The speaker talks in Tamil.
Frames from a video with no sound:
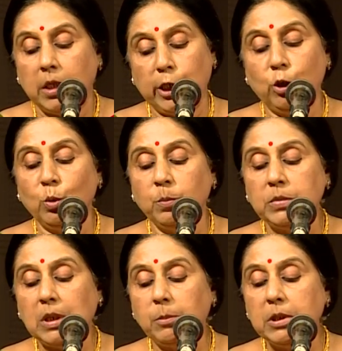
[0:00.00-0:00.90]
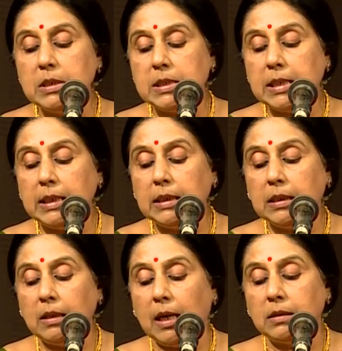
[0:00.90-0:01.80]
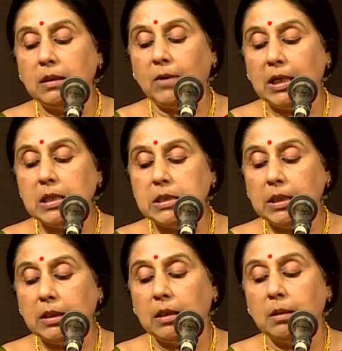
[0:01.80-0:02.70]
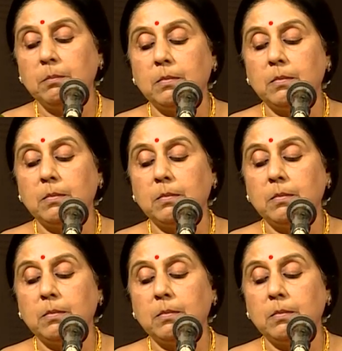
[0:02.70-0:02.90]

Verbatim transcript: இன்னும் தமிழ் இசைக்கு அதன் வளர்ச்சிக்கு